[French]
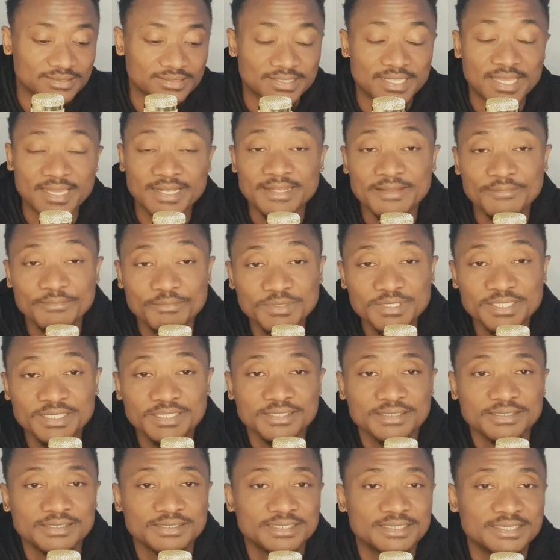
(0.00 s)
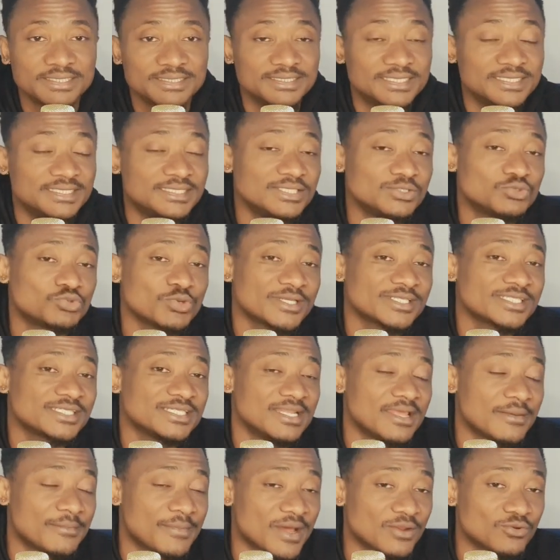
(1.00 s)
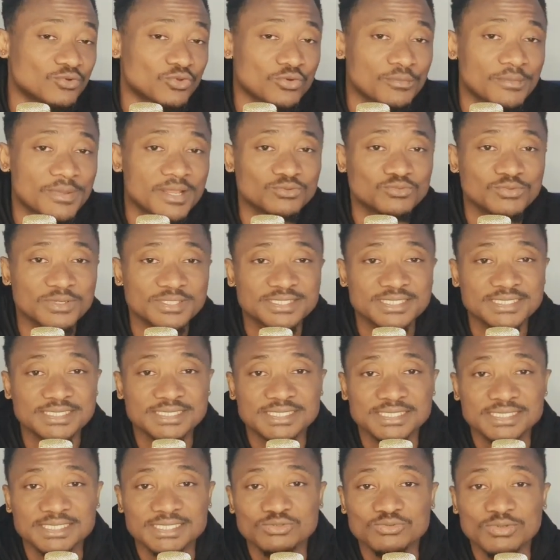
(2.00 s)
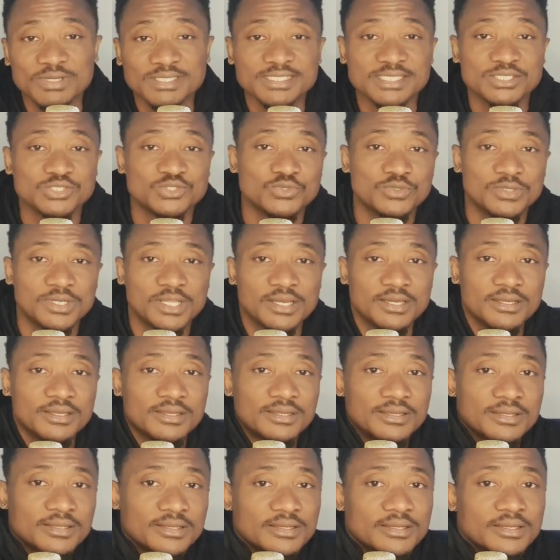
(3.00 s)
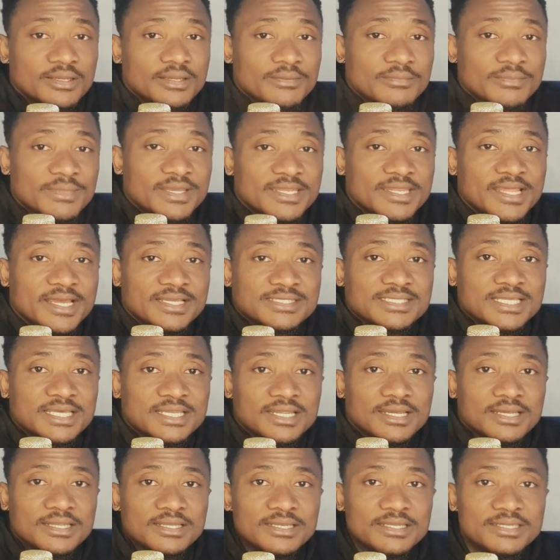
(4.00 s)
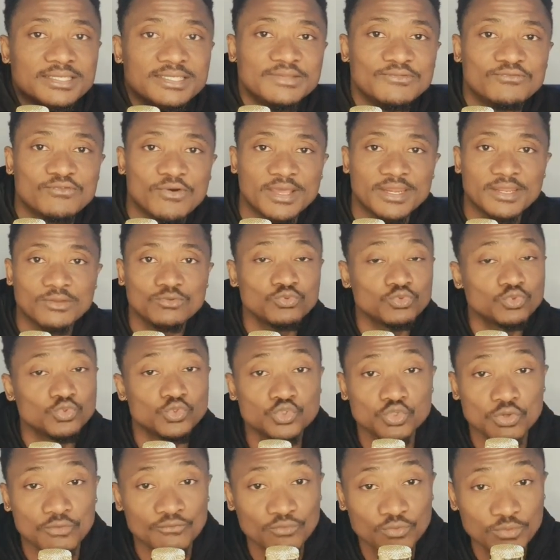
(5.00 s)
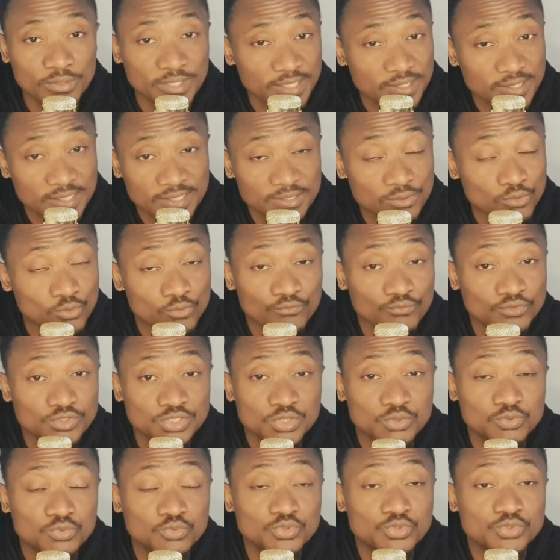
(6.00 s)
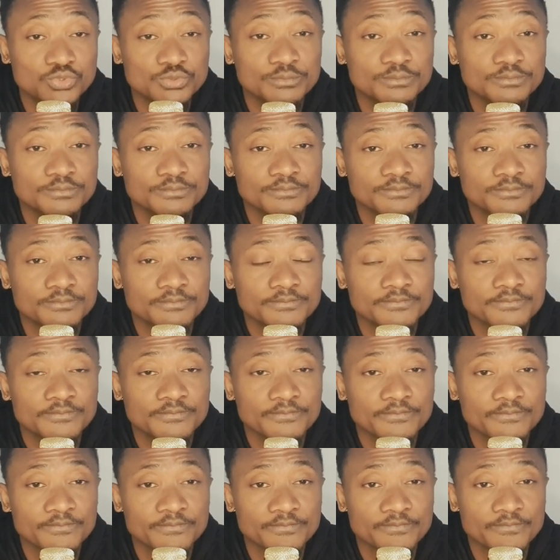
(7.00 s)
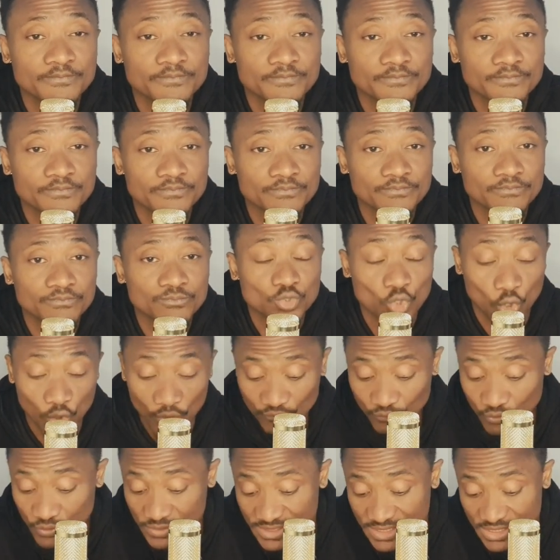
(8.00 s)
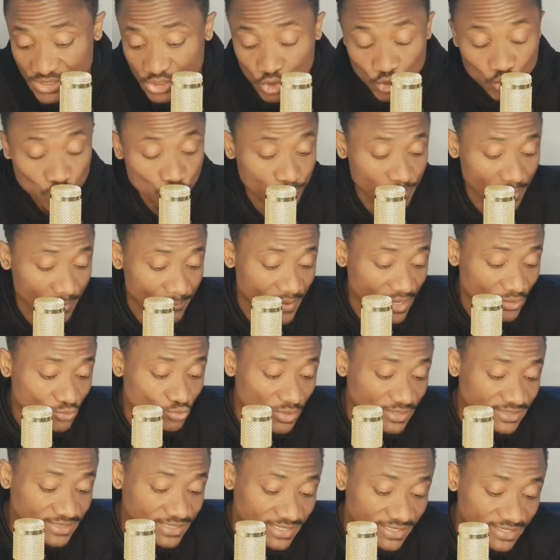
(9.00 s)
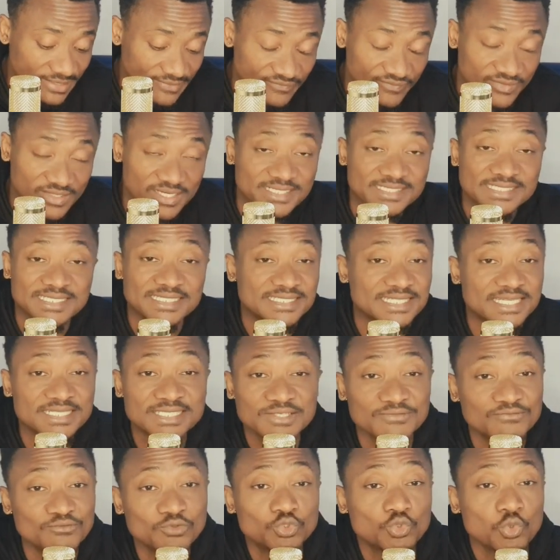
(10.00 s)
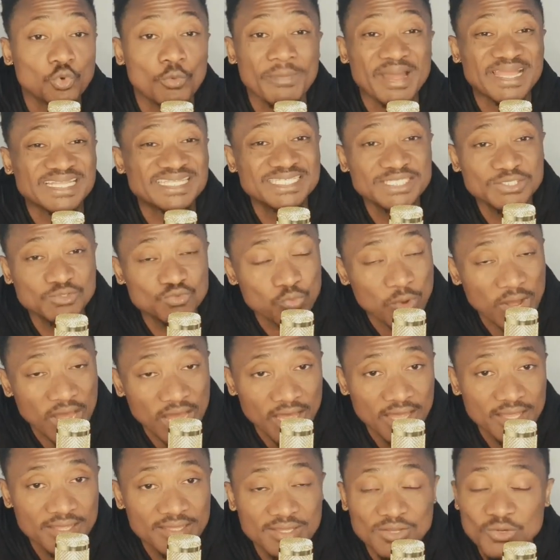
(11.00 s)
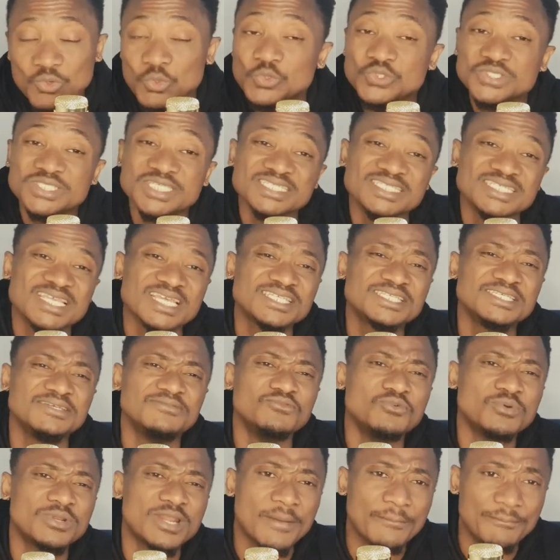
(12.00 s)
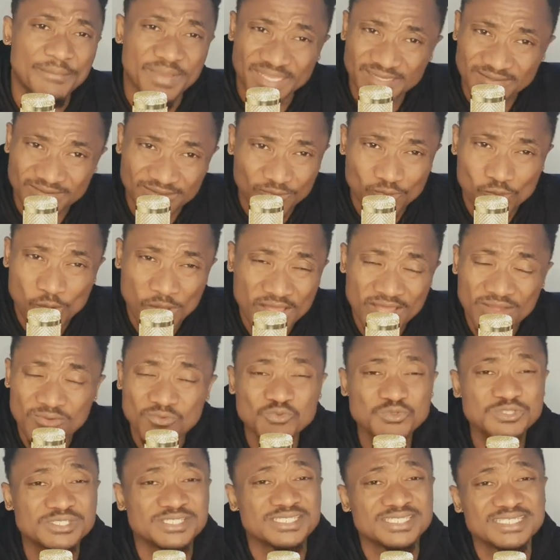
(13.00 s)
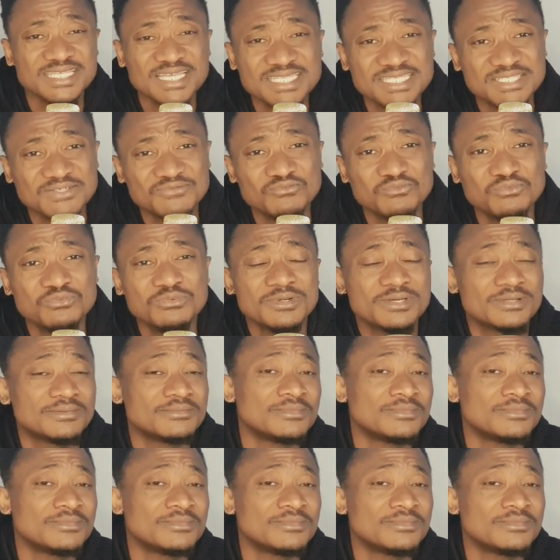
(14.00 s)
des répliques de dire toi tu n'es pas normal, toi tu es ceci, toi tu es cela. Mais dans ça là, l'Ivoirien, nous tous on vous regarde et on vous écoute. On vous dit ce que papa doit entrer de faire c'est ça qui vous traumatise, ou c'est ça qui vous rend bête, ou c'est ça qui vous,